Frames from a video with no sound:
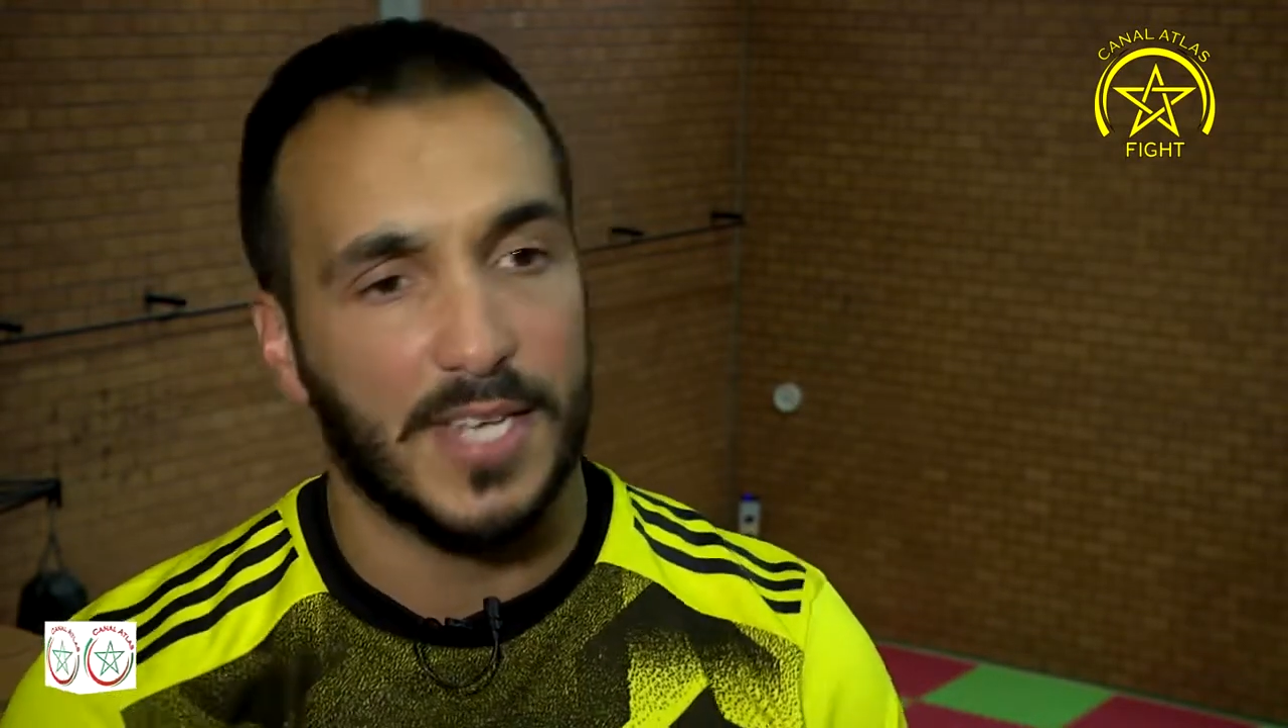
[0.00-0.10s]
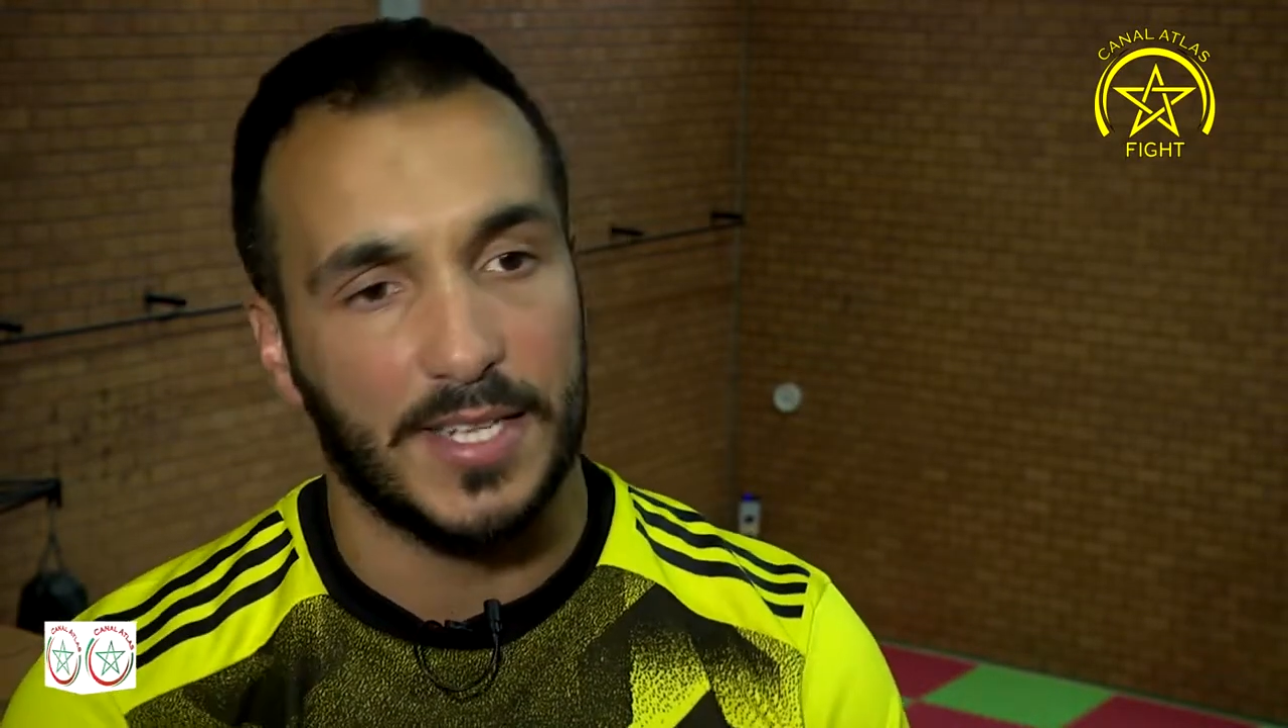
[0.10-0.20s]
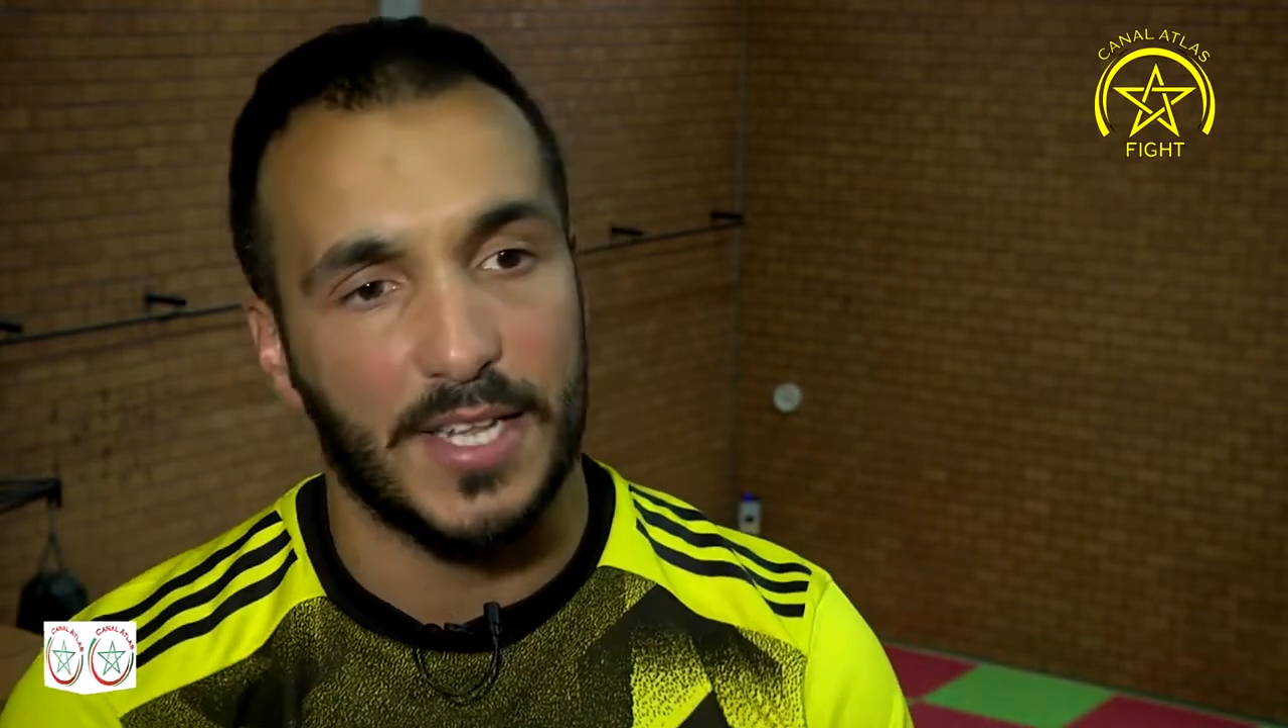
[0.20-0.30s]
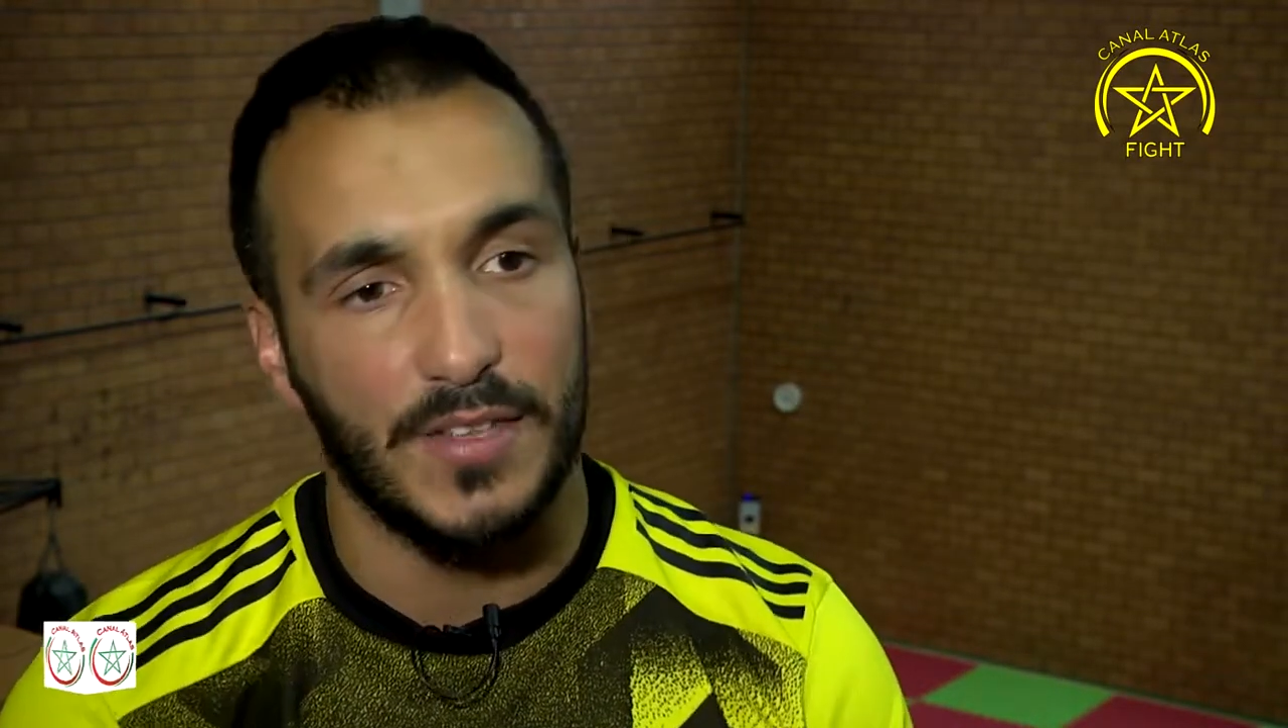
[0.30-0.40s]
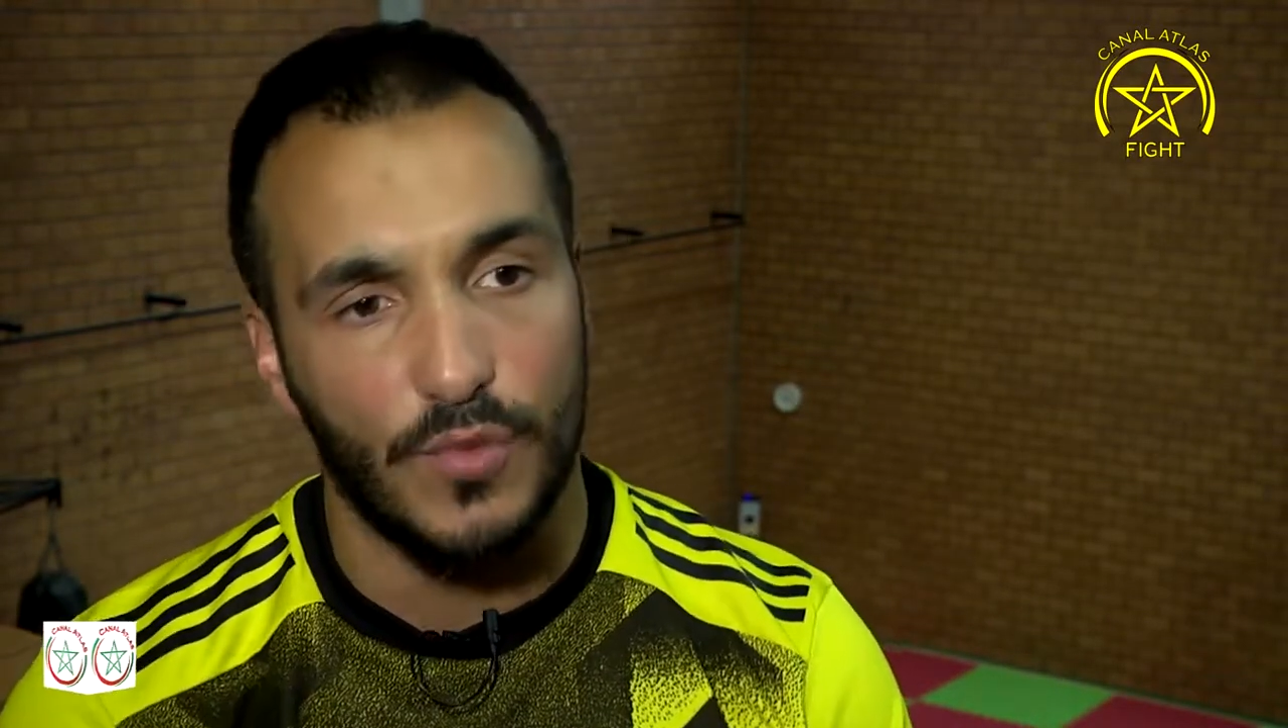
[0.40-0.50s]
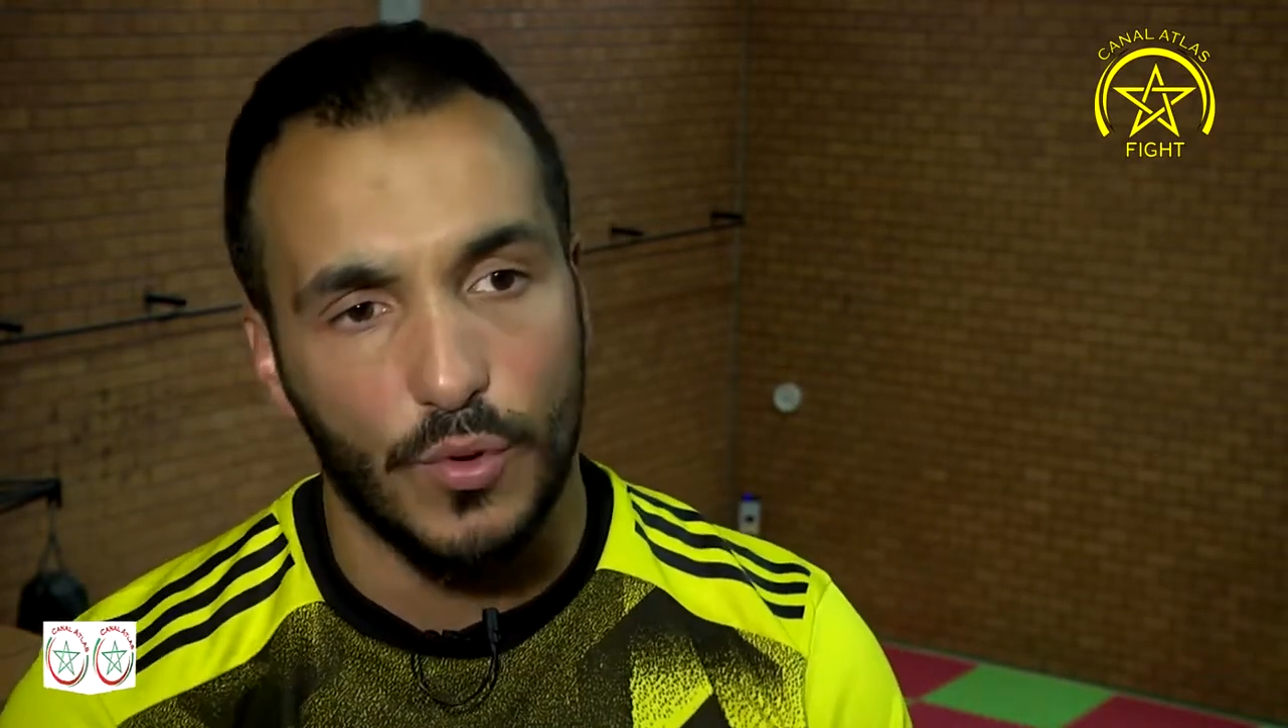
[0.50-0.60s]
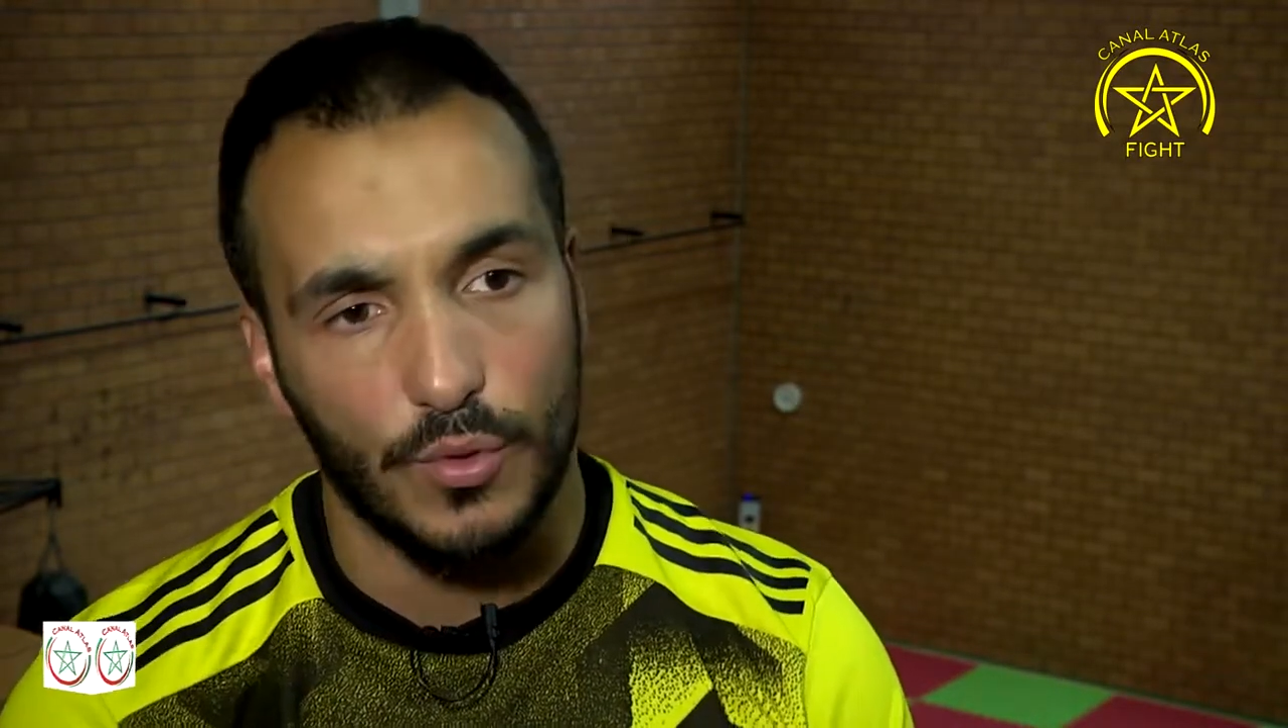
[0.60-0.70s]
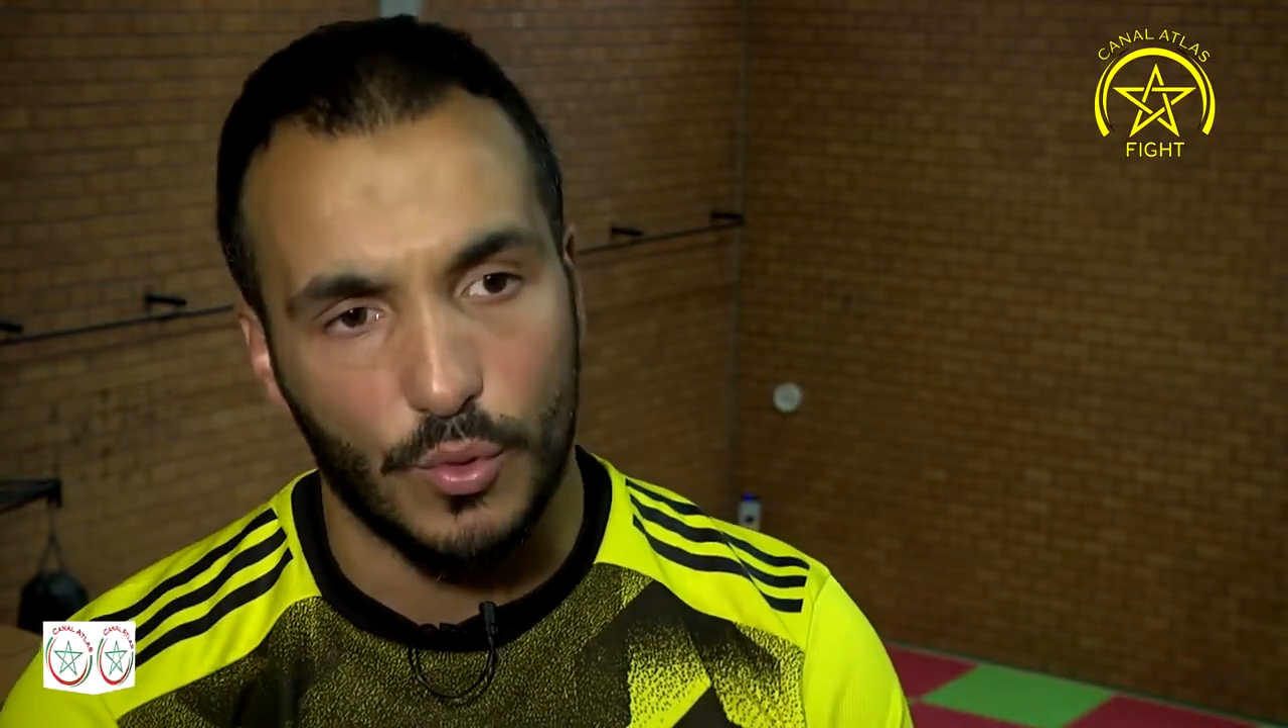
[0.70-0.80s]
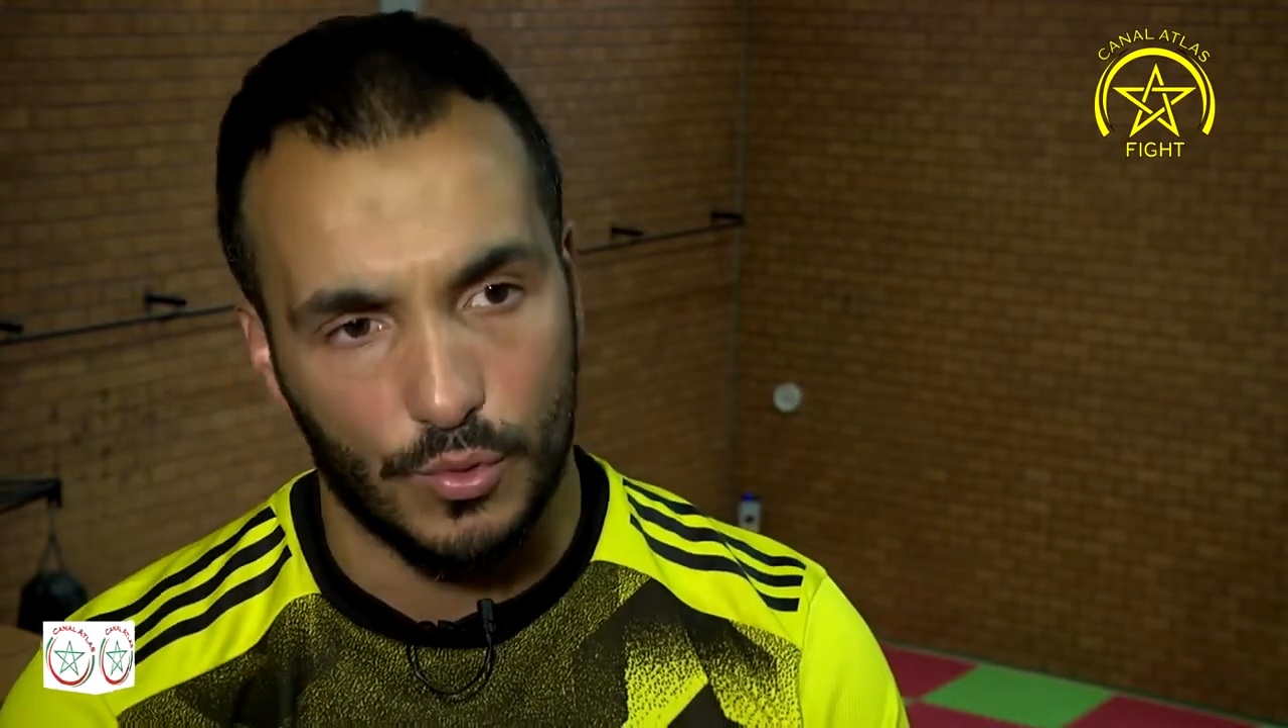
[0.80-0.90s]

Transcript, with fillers: certain niveau,